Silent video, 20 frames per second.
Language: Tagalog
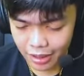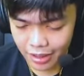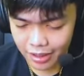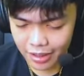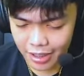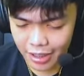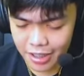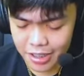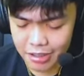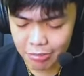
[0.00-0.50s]

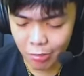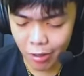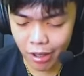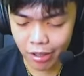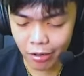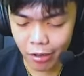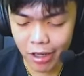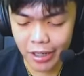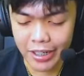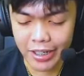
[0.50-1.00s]
Nice one.
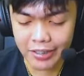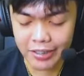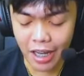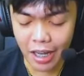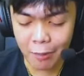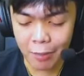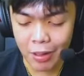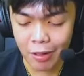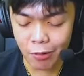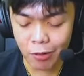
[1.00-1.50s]
Oy, late
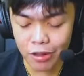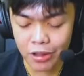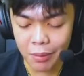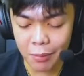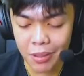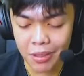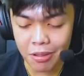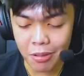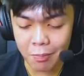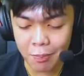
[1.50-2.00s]

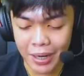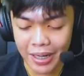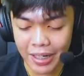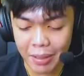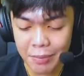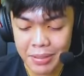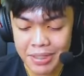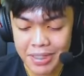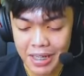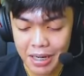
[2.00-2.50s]
nakapag-ultimate yung
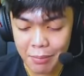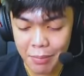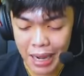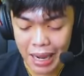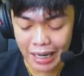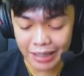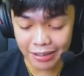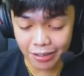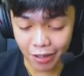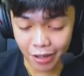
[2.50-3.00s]
paramis sila,
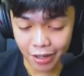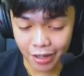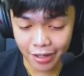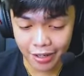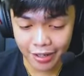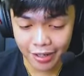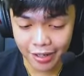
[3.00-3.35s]
mga tol.